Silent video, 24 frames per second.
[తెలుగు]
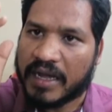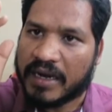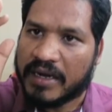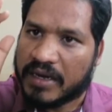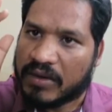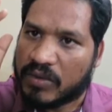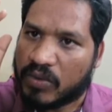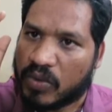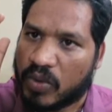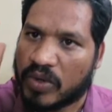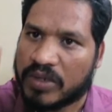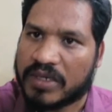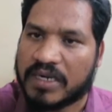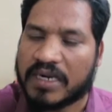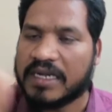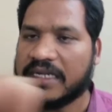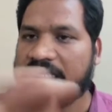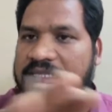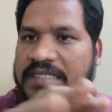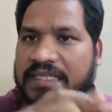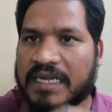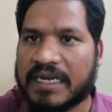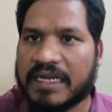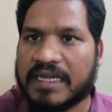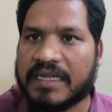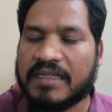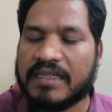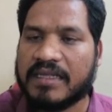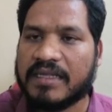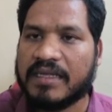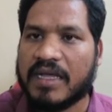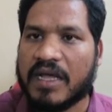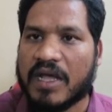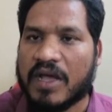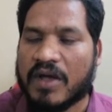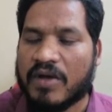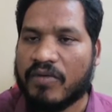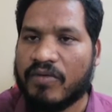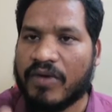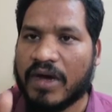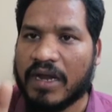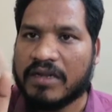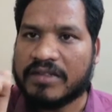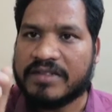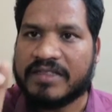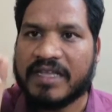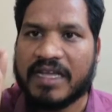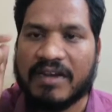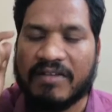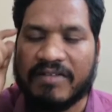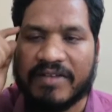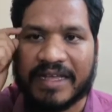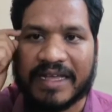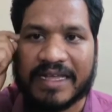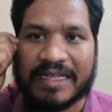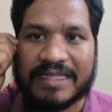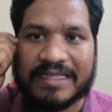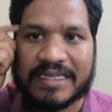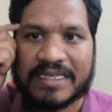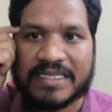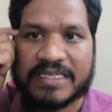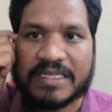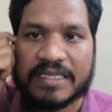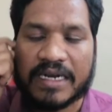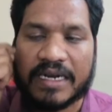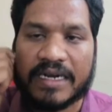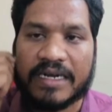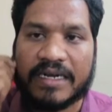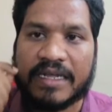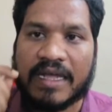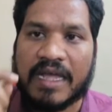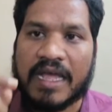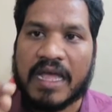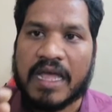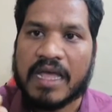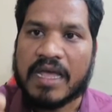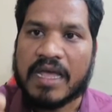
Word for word: నేను కొట్టడం జరిగింది వాళ్ళు తెలివిగా ఏం చేశారంటే